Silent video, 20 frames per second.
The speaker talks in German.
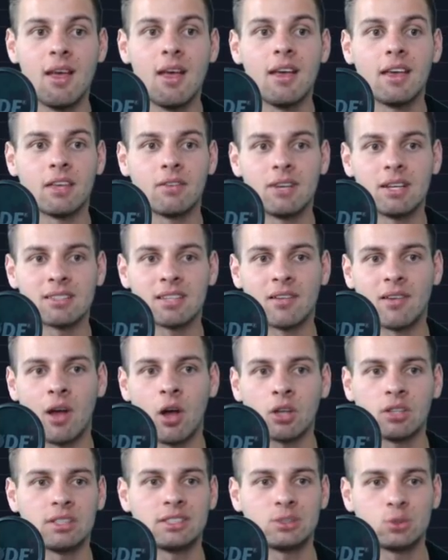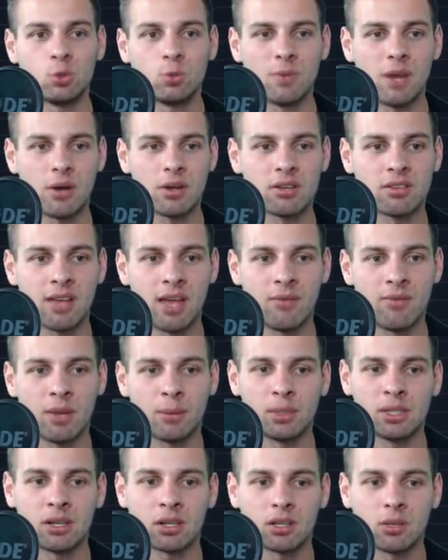Ich will jetzt aber auch nicht zu bearish sein. Wir haben
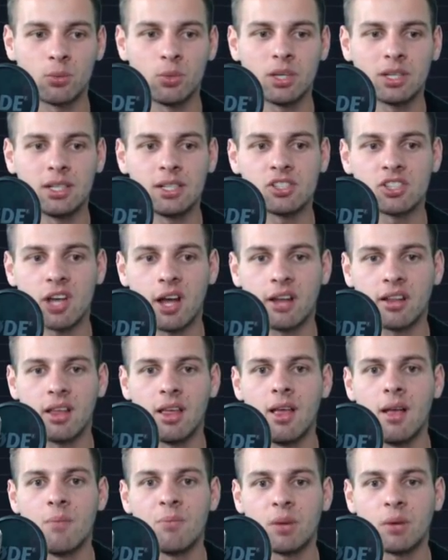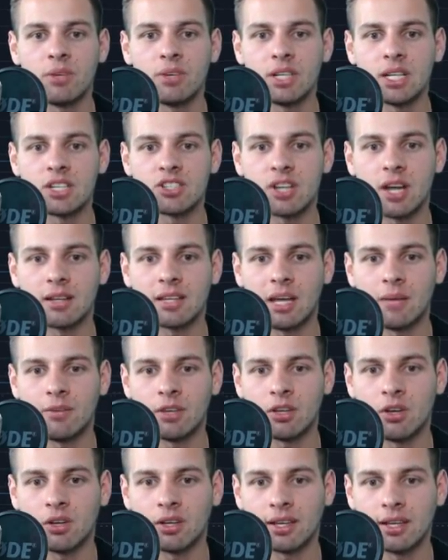hier noch den Weekly Chart. Am Weekly Chart haben wir
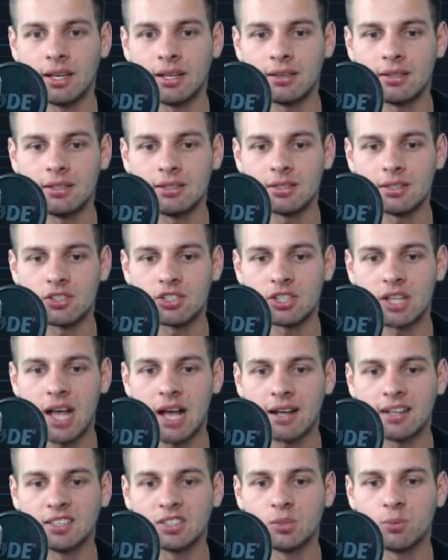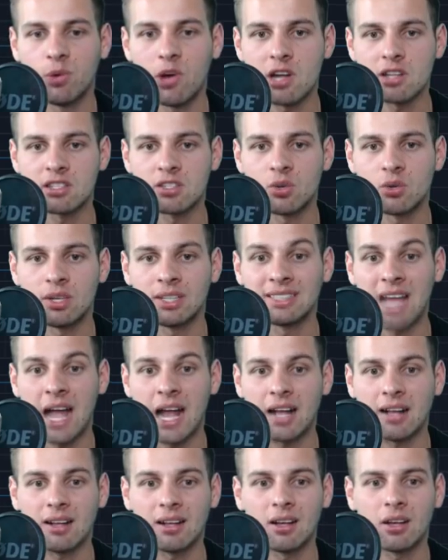konkret diese starke Supportzone. Ich
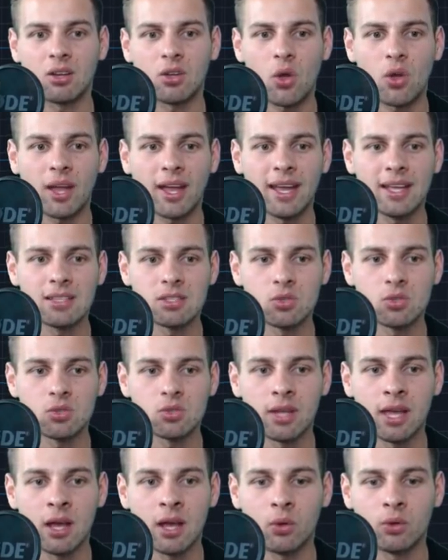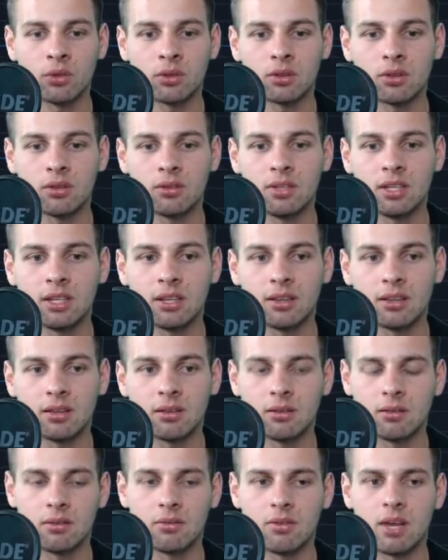sage konkret Zone und nicht
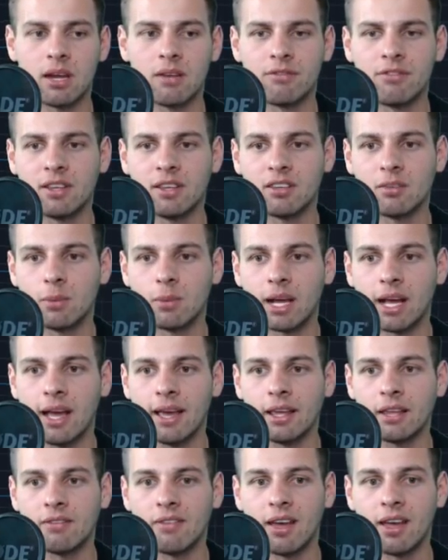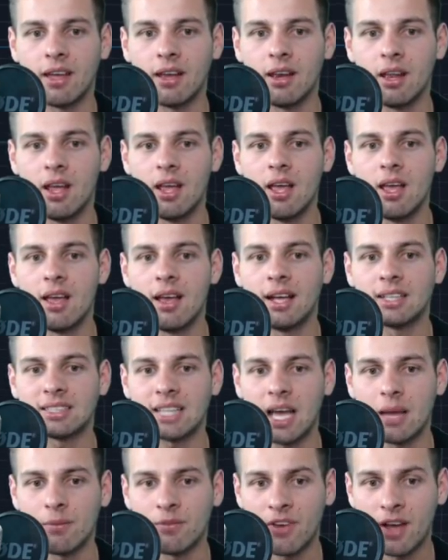einen fixen Bereich, weil es
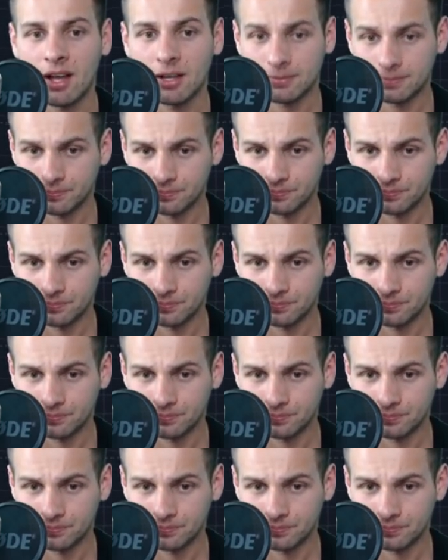einfach